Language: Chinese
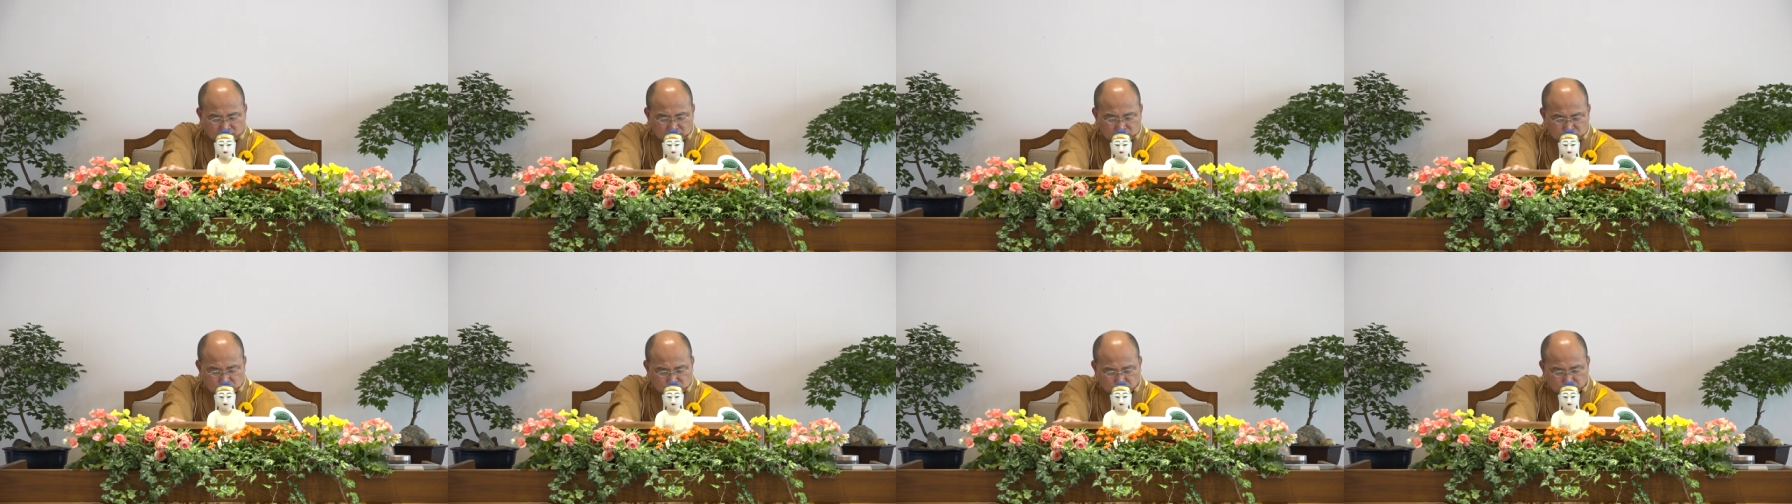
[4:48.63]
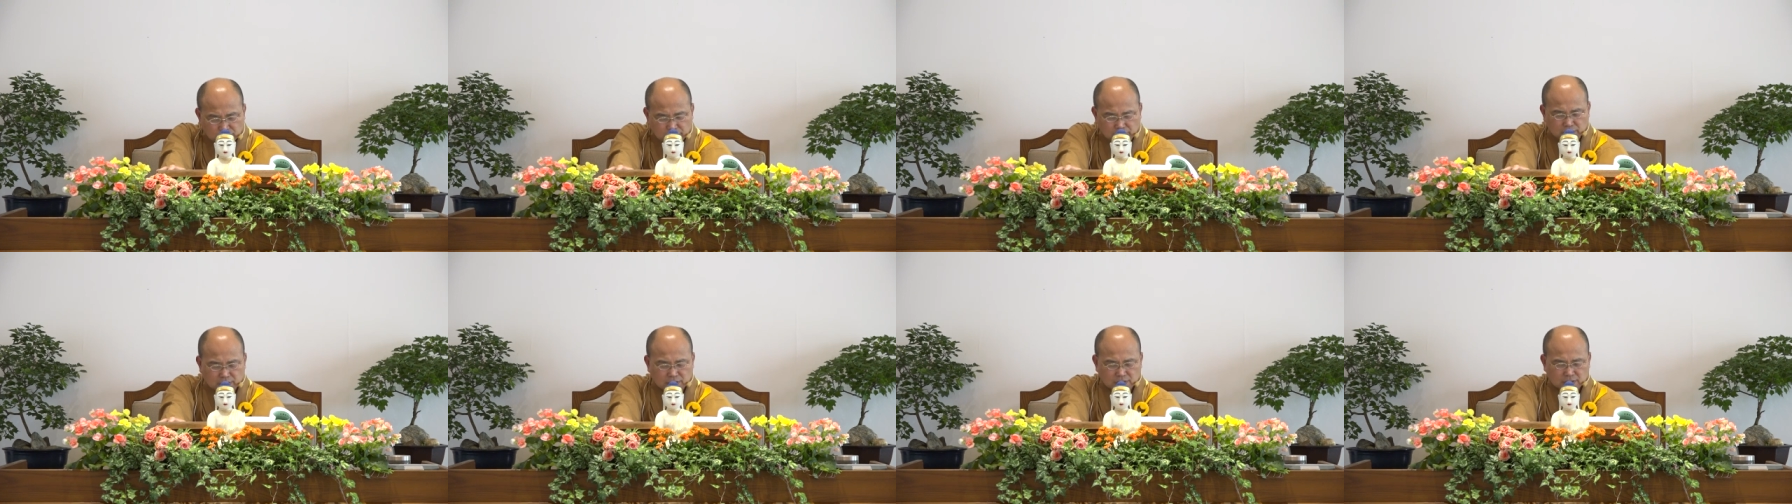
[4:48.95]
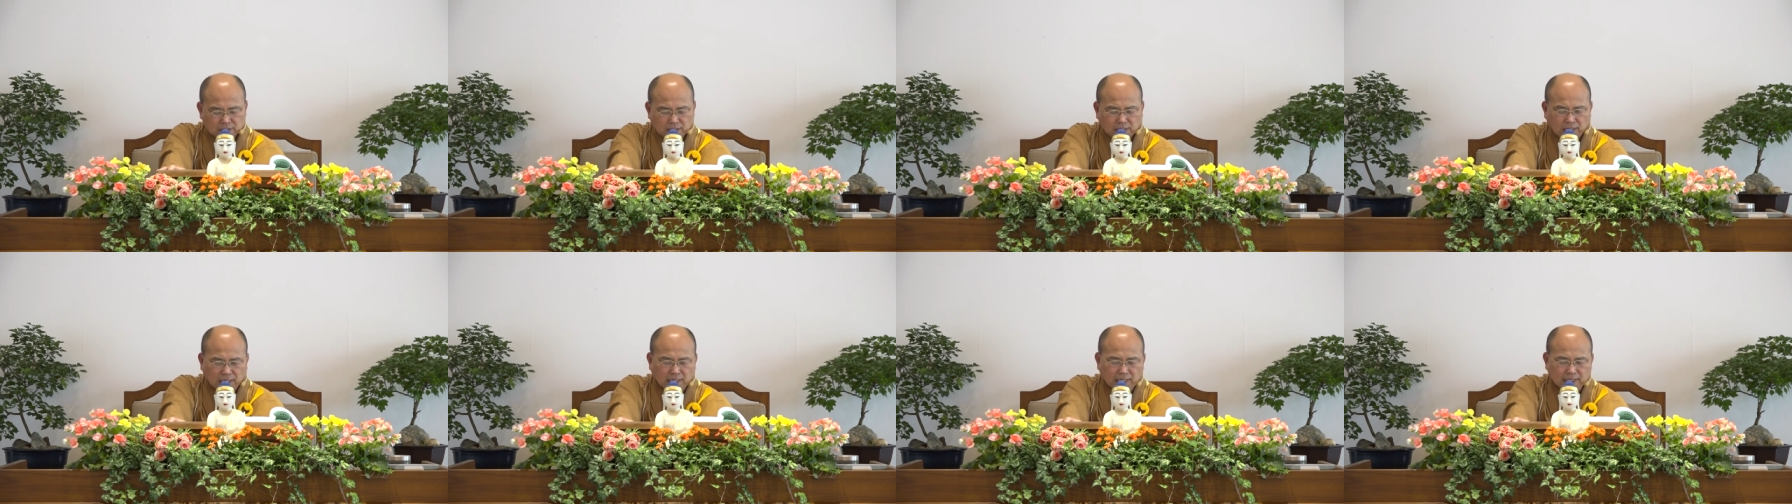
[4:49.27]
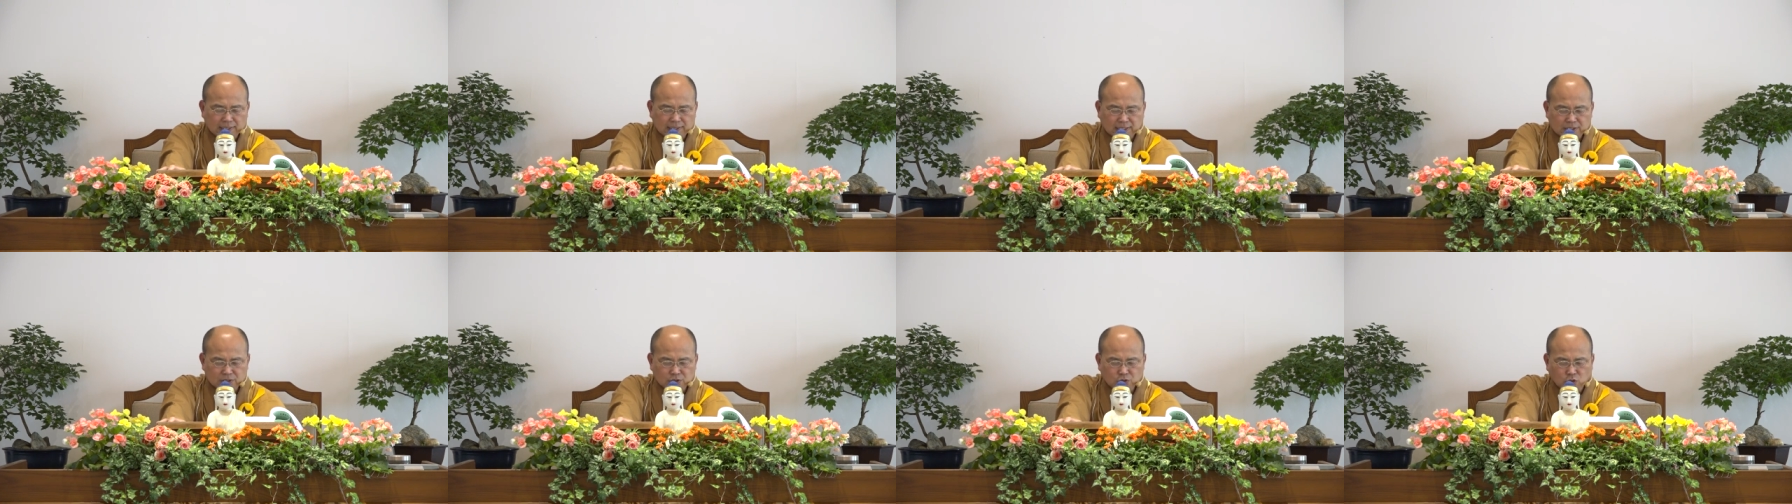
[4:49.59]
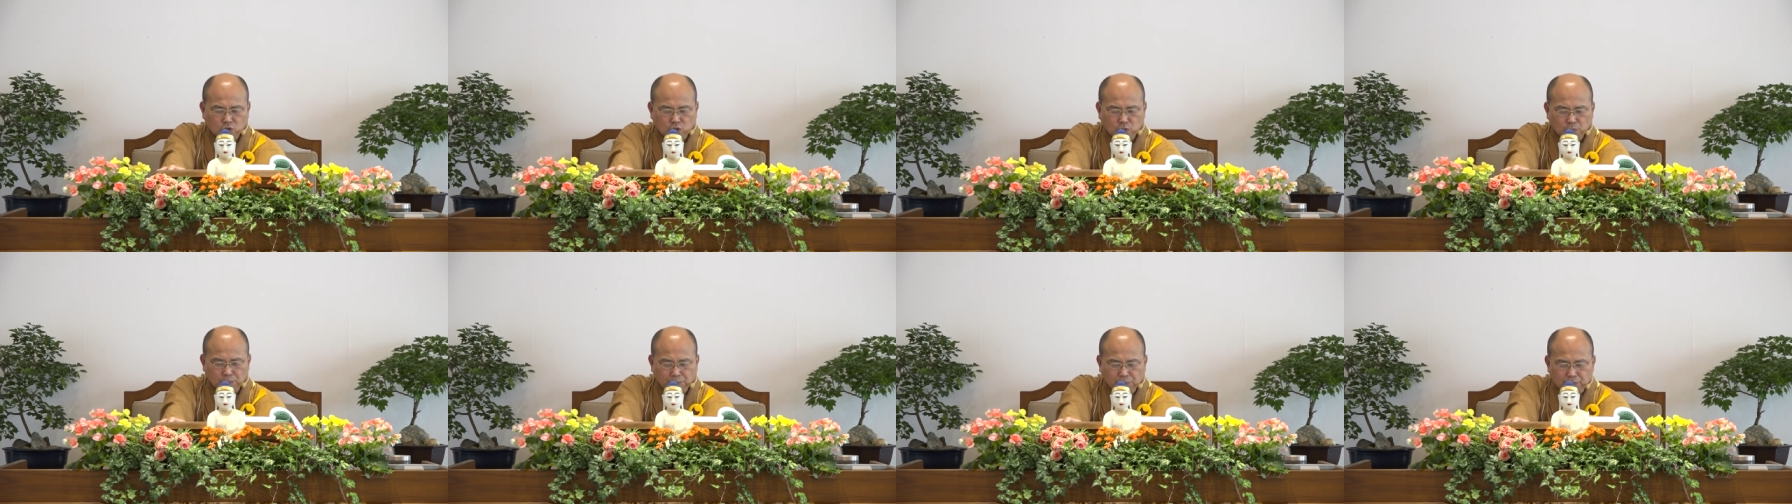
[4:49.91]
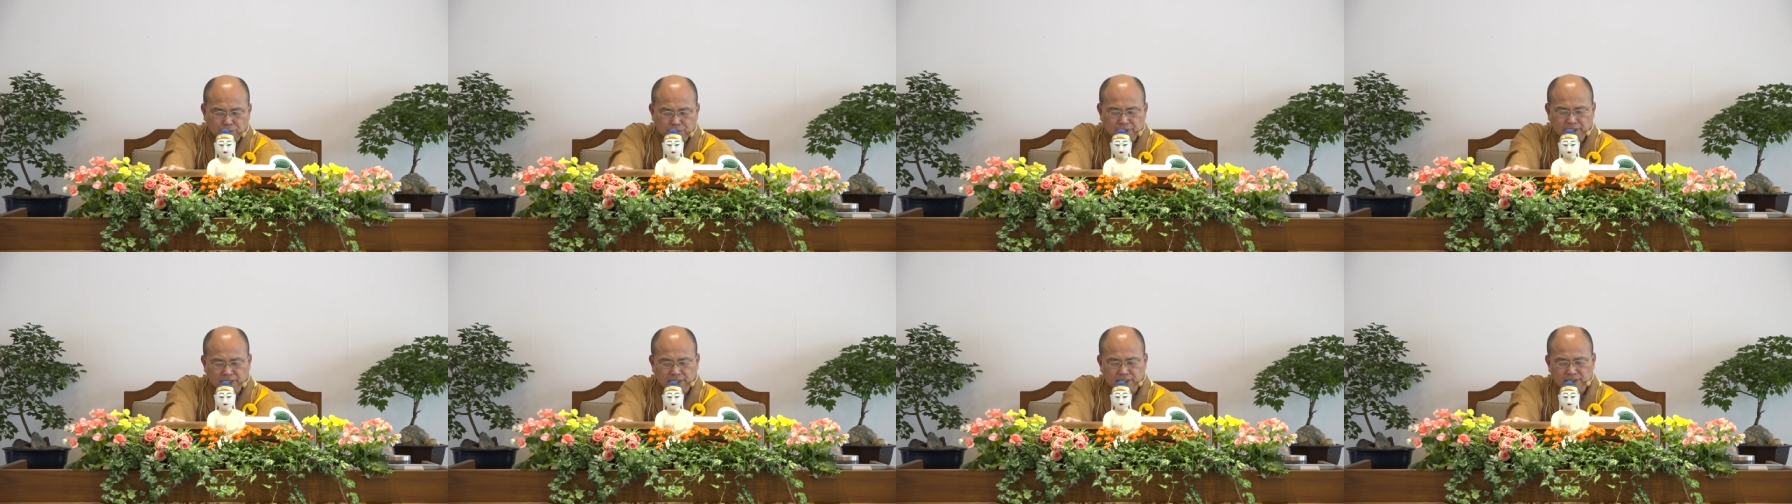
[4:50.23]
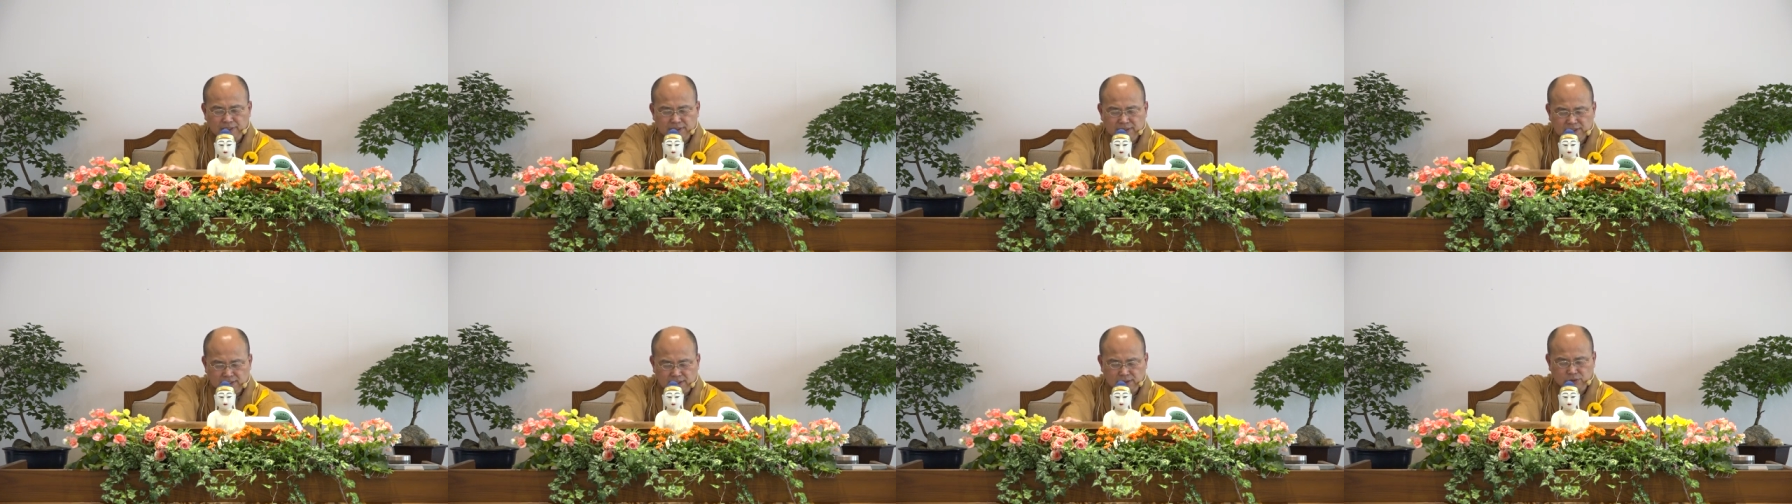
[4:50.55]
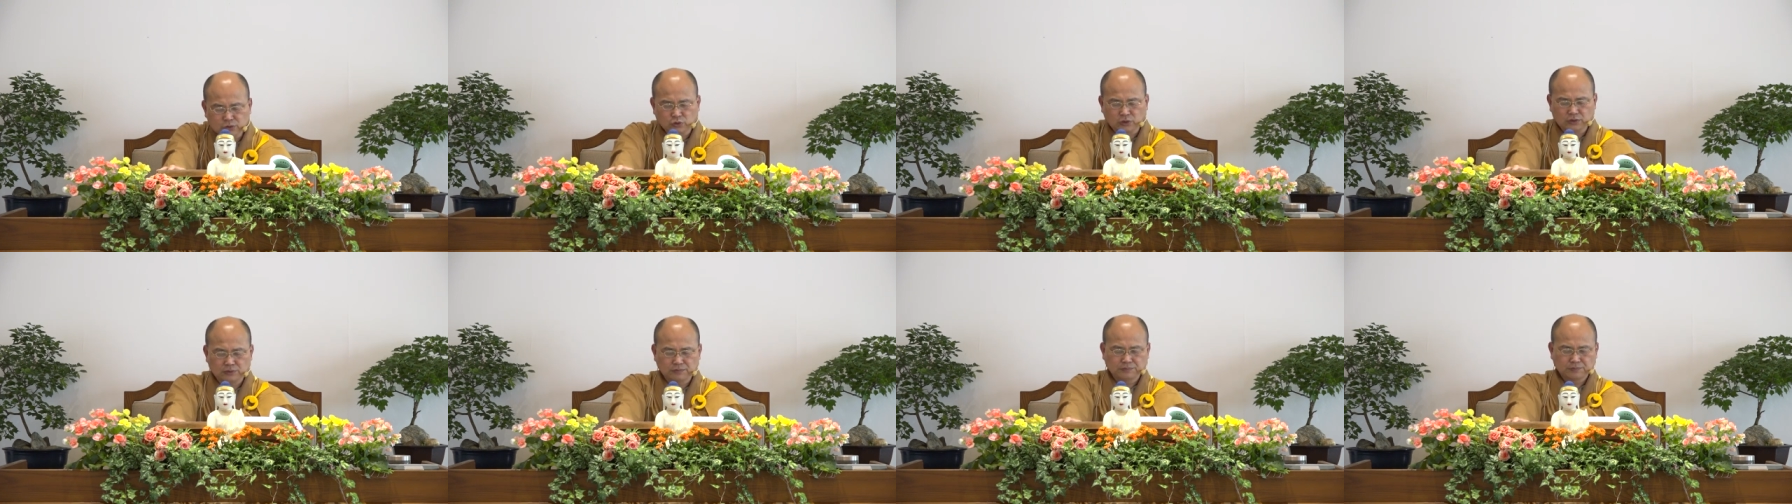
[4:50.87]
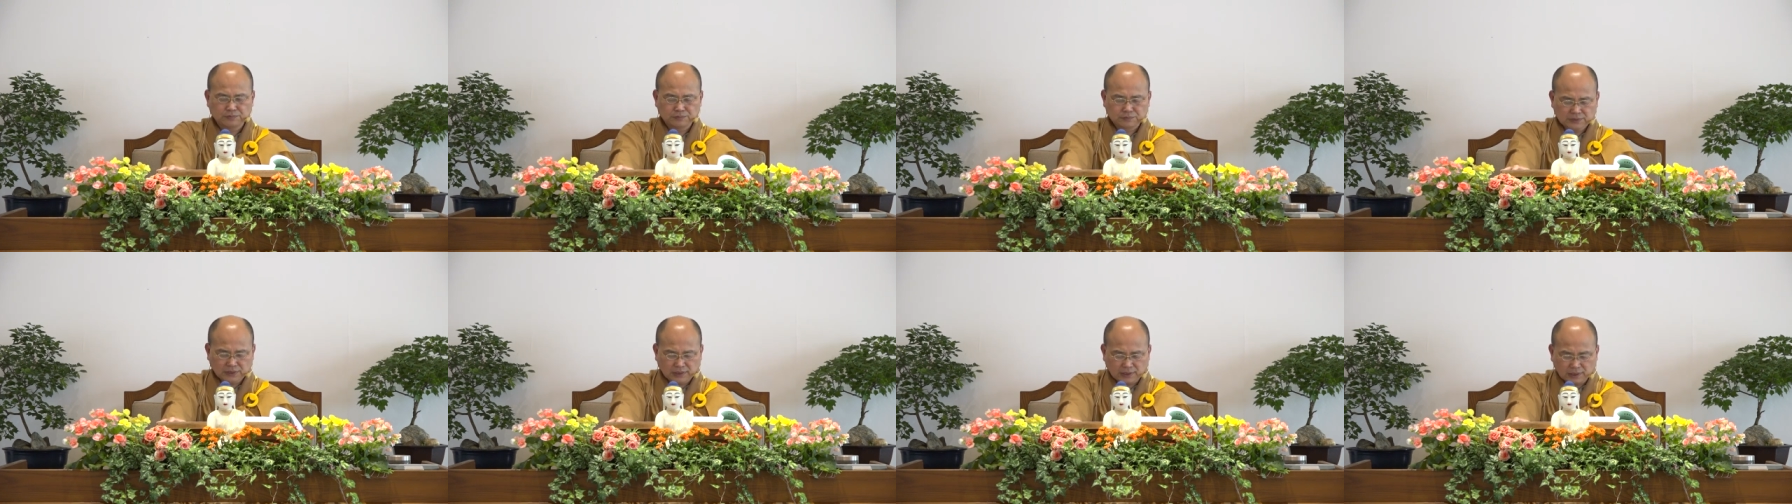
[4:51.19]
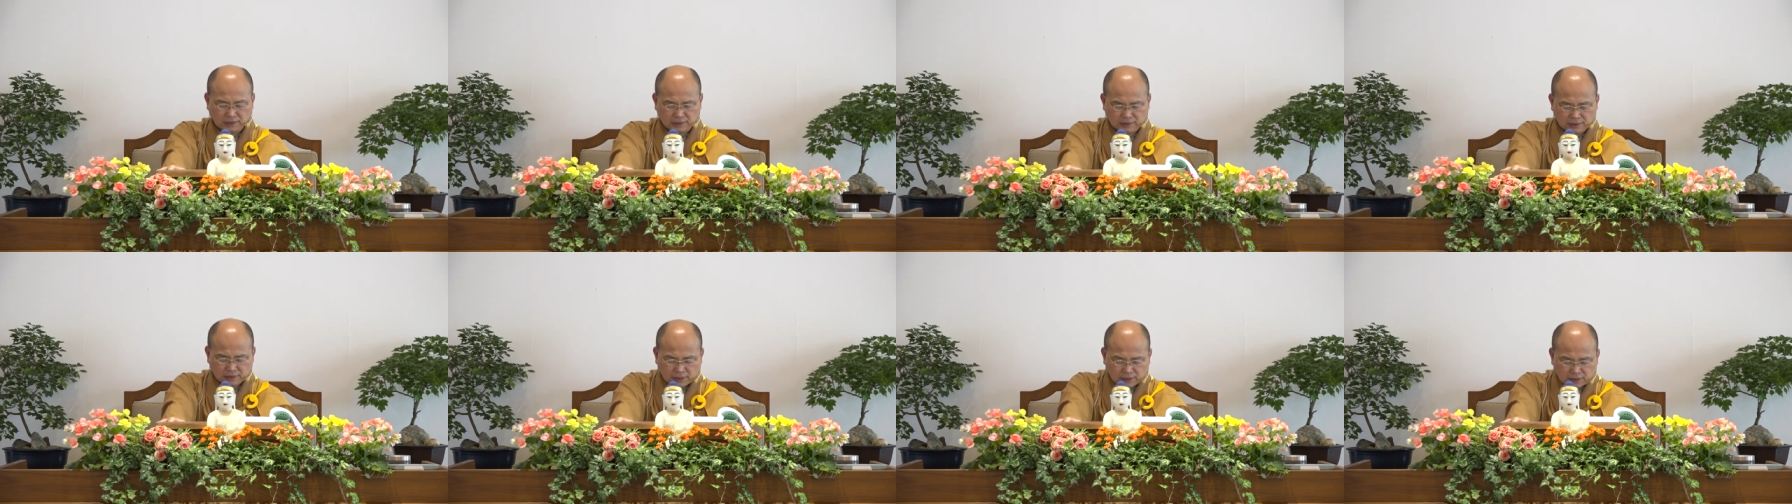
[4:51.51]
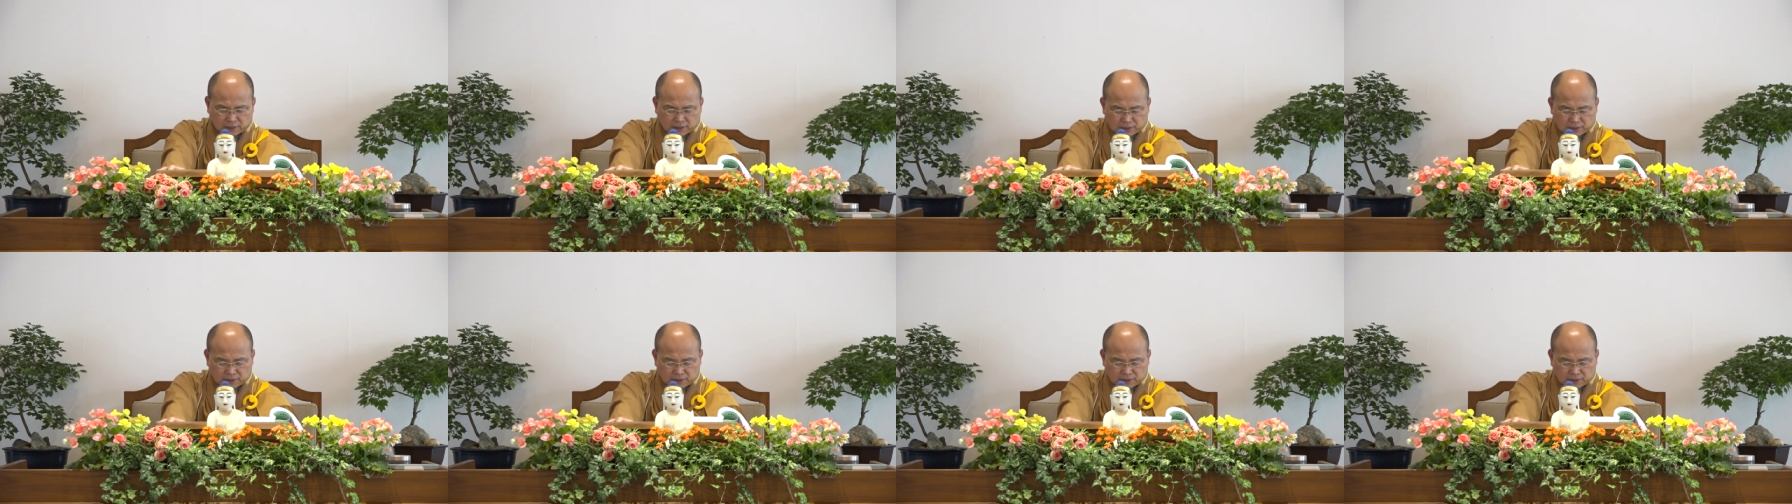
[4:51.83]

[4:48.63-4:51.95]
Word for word: 所以啊，他说不也世尊啊。